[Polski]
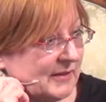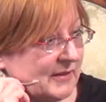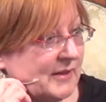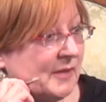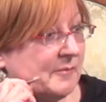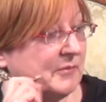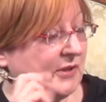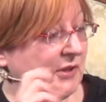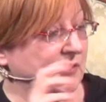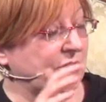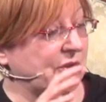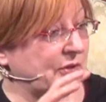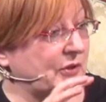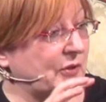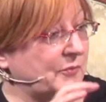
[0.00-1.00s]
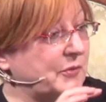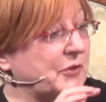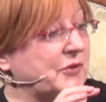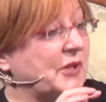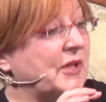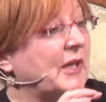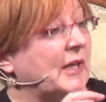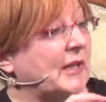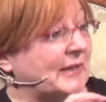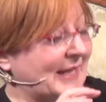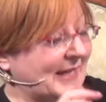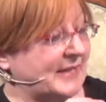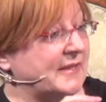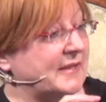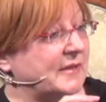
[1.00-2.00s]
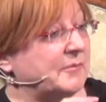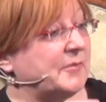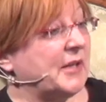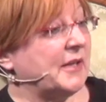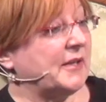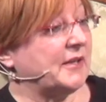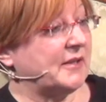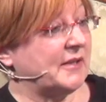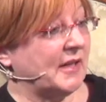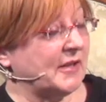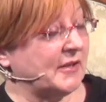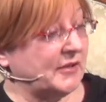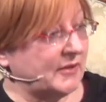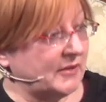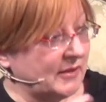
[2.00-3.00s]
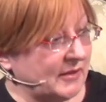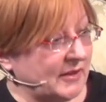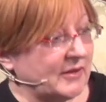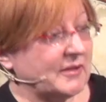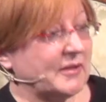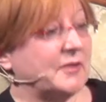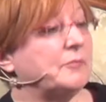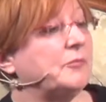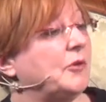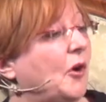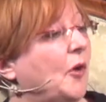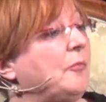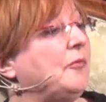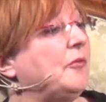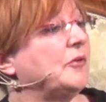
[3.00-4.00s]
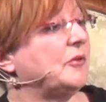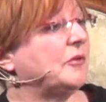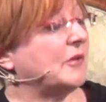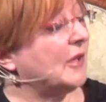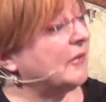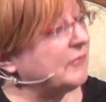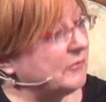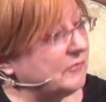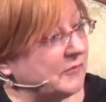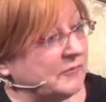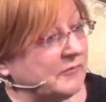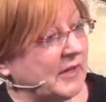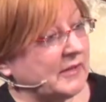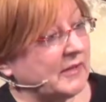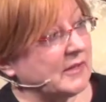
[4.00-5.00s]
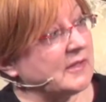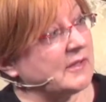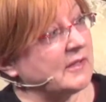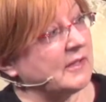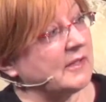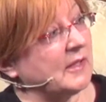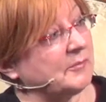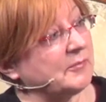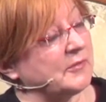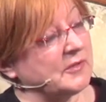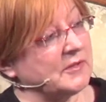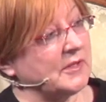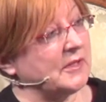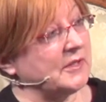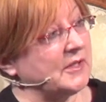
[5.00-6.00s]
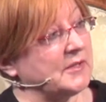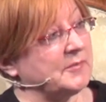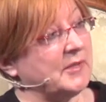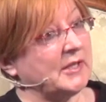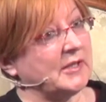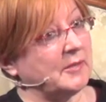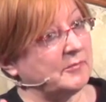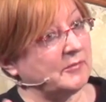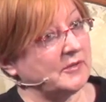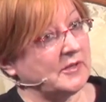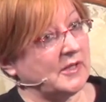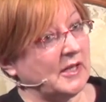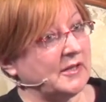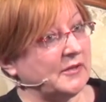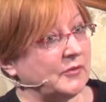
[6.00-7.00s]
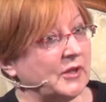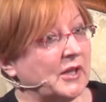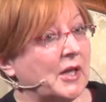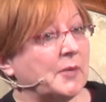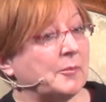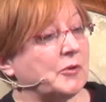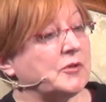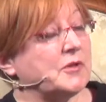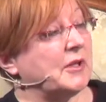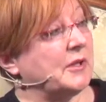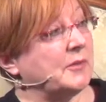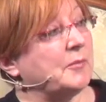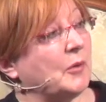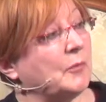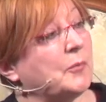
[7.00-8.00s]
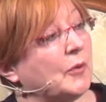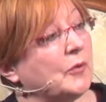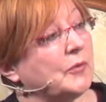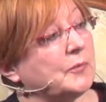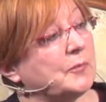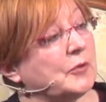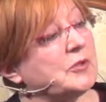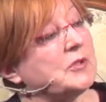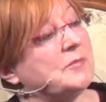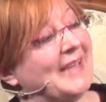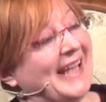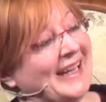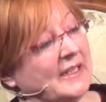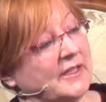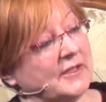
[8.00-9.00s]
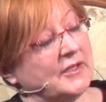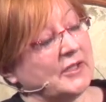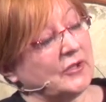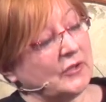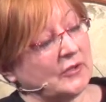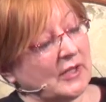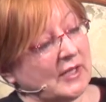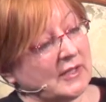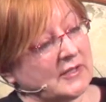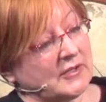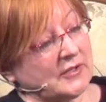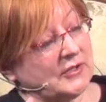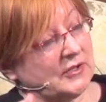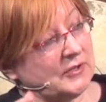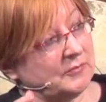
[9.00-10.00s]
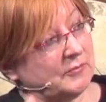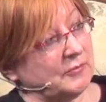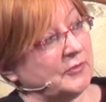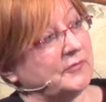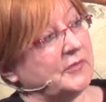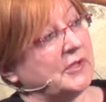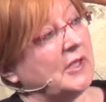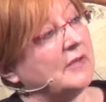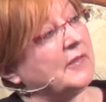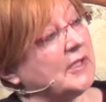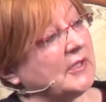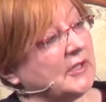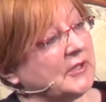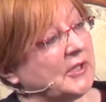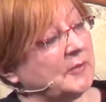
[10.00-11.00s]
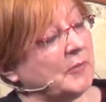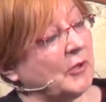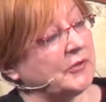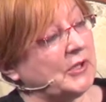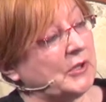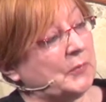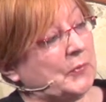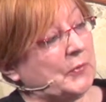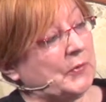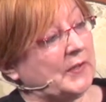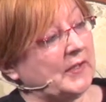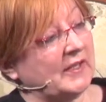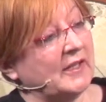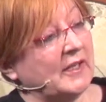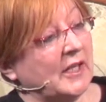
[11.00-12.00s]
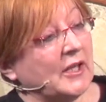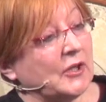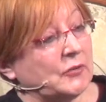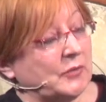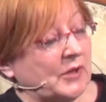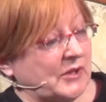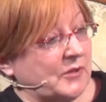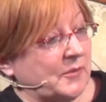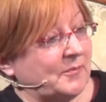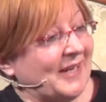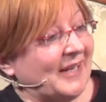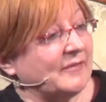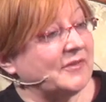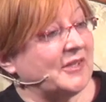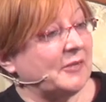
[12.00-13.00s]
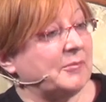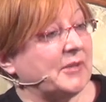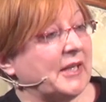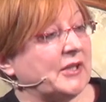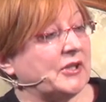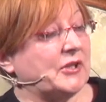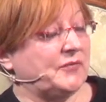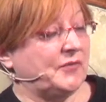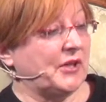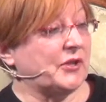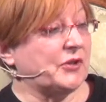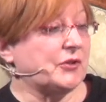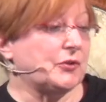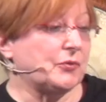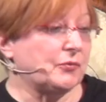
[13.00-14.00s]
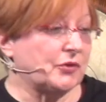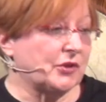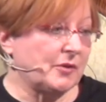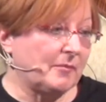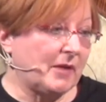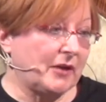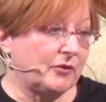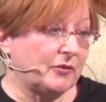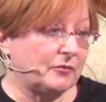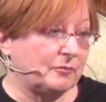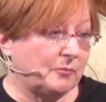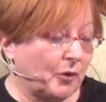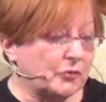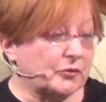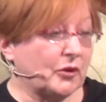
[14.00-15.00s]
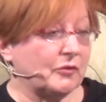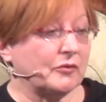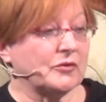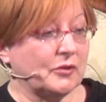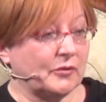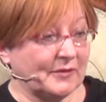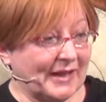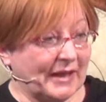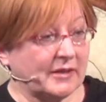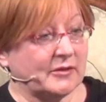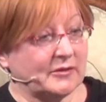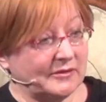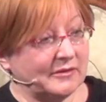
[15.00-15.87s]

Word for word: Ensemble zaczęli robić teksty Brechta i te teksty były obfotografowywane scena po scenie, zmiana po zdaniu, po, mhm. po, po, po zmianie dekoracji i były wydawane te model Bichia, które co prawda Brecht twierdził, że mają po to, są tak